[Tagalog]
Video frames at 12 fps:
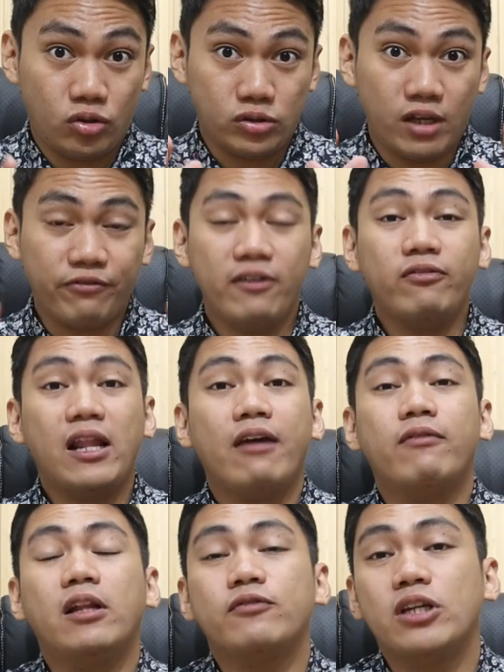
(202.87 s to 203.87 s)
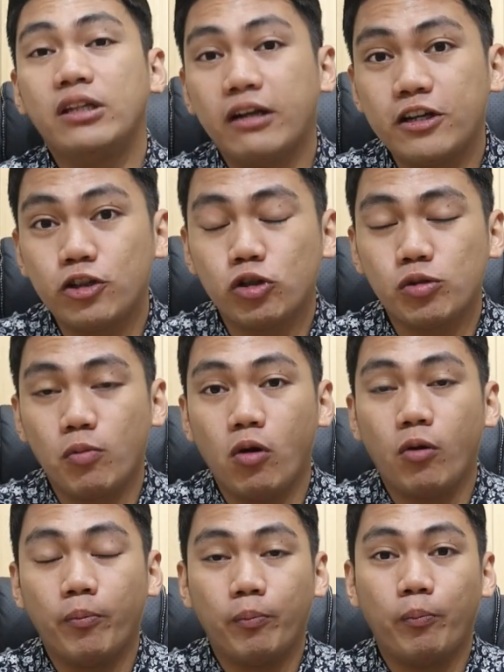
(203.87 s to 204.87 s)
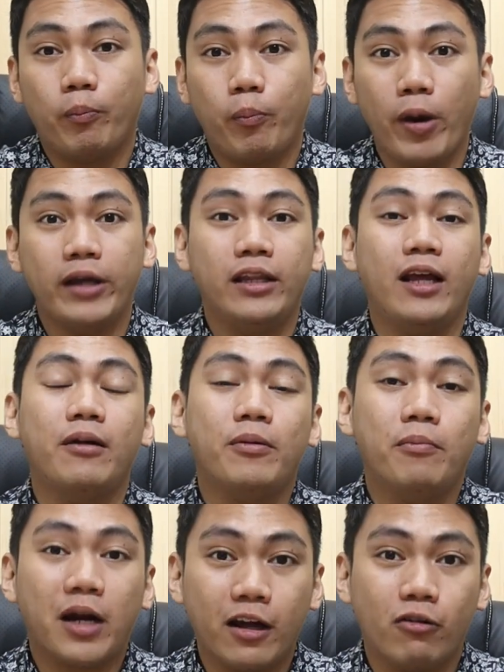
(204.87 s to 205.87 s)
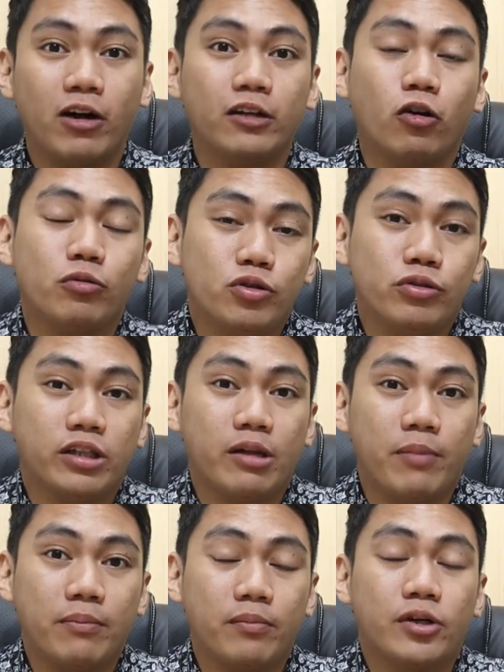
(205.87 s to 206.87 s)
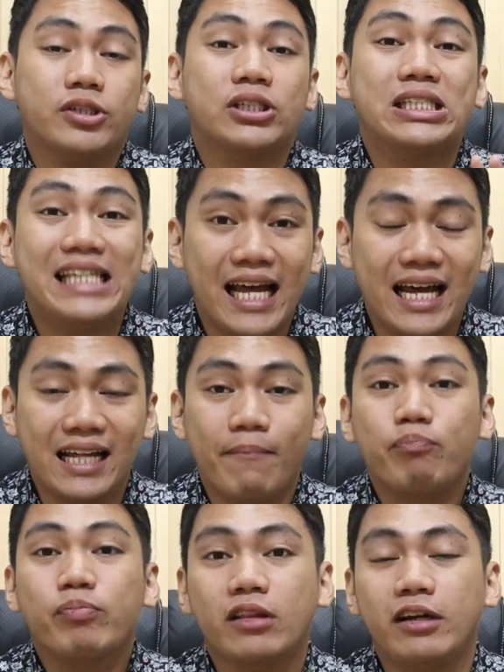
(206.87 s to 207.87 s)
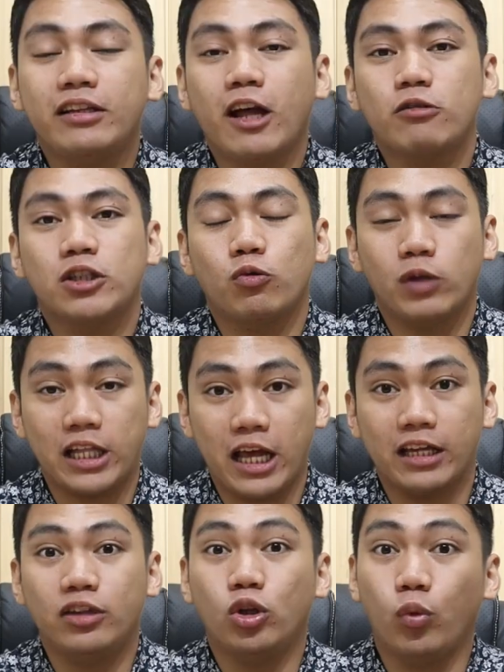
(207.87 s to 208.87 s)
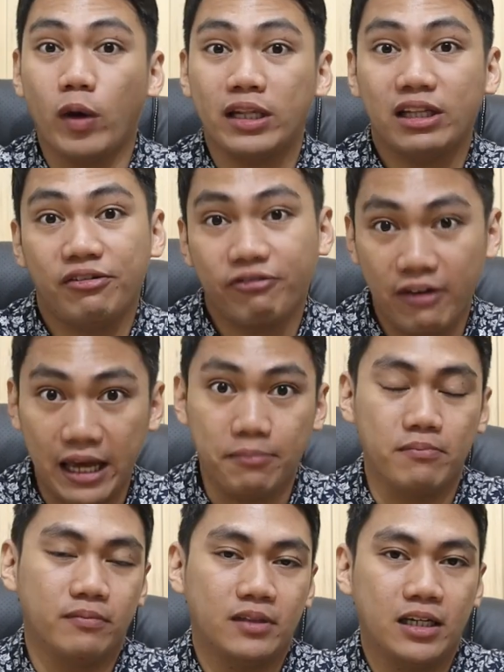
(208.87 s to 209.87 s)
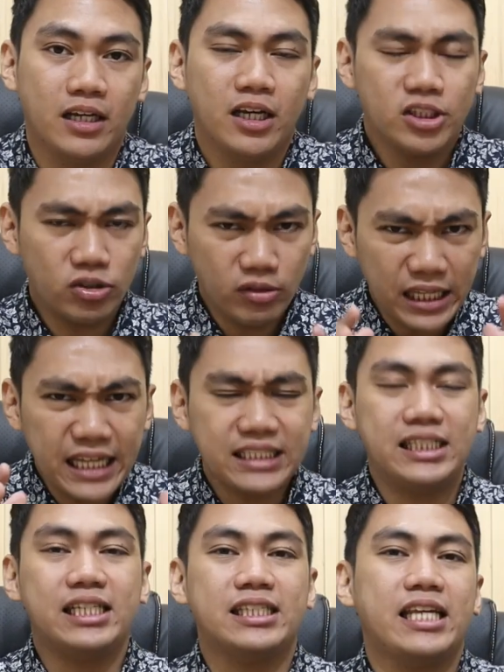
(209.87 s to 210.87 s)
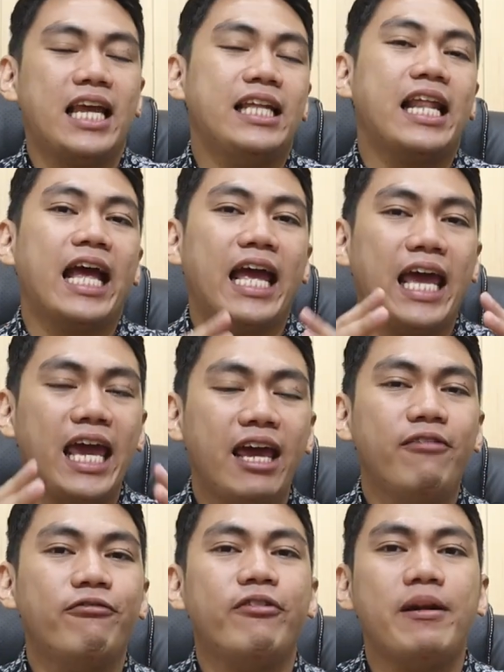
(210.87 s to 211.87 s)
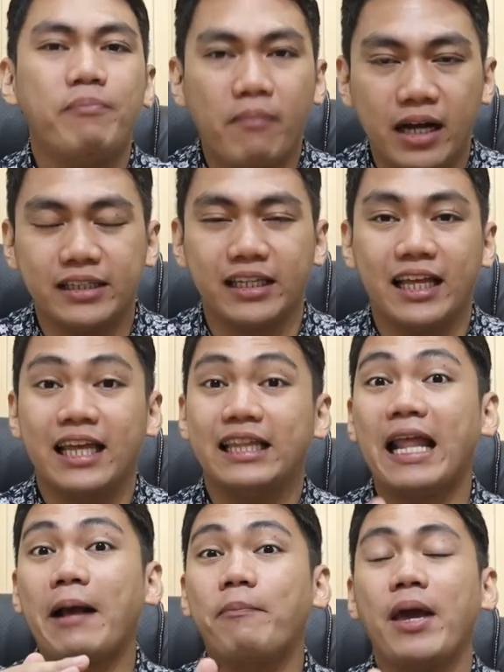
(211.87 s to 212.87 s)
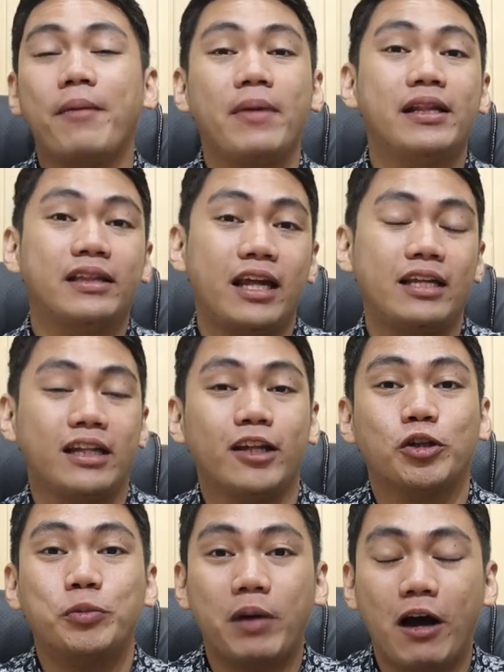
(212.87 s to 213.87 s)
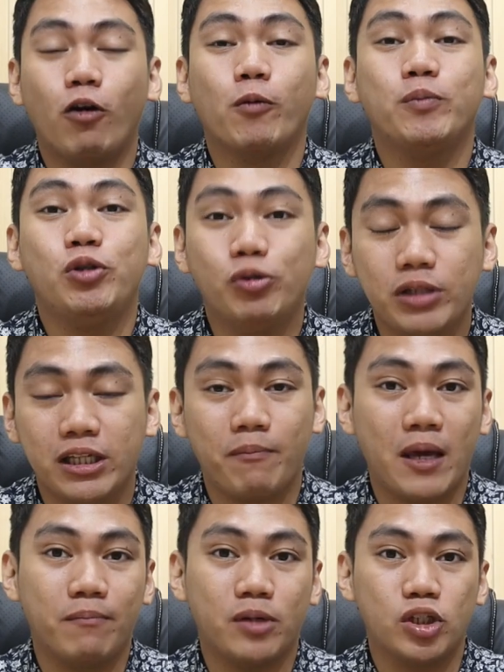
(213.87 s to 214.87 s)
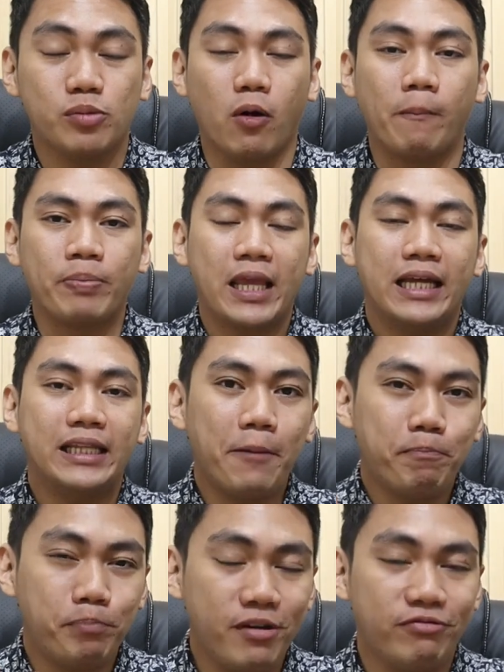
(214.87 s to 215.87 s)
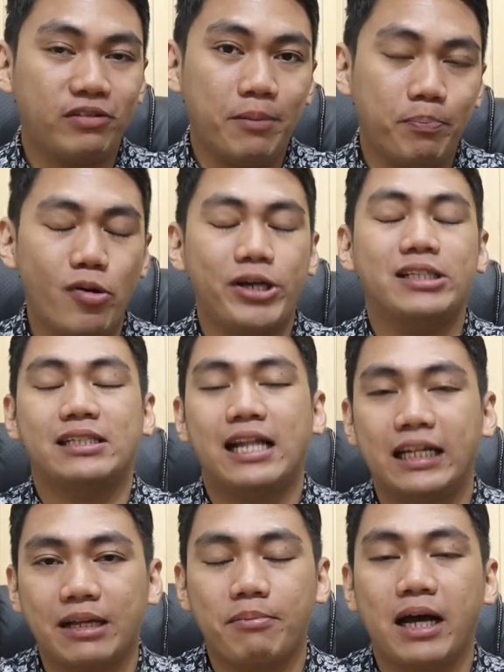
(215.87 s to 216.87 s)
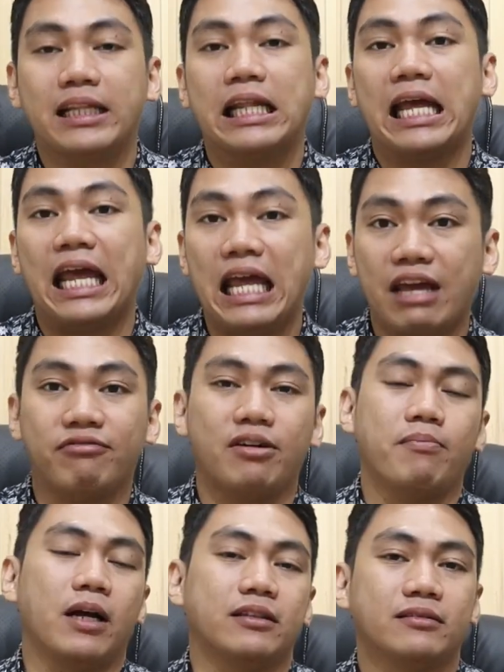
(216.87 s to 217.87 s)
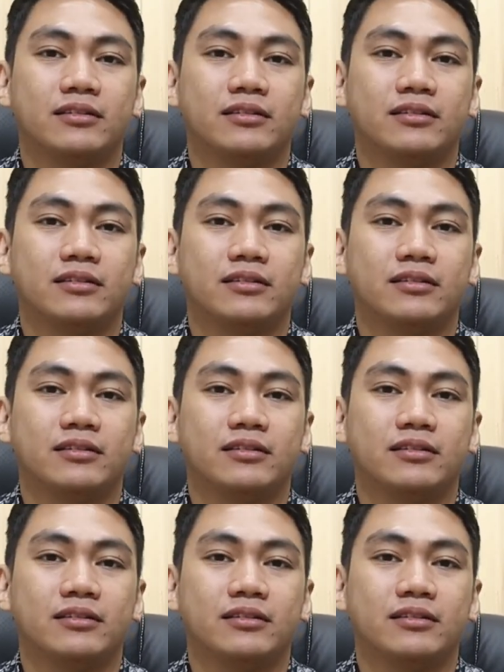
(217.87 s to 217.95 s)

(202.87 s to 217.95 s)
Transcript: So sa fifth level of generations mo, pwedeng magkaroon ka ng community members na 3,125. So let's just say na every month, nagme-maintain itong mga community members mo ng 50 points lang naman every month.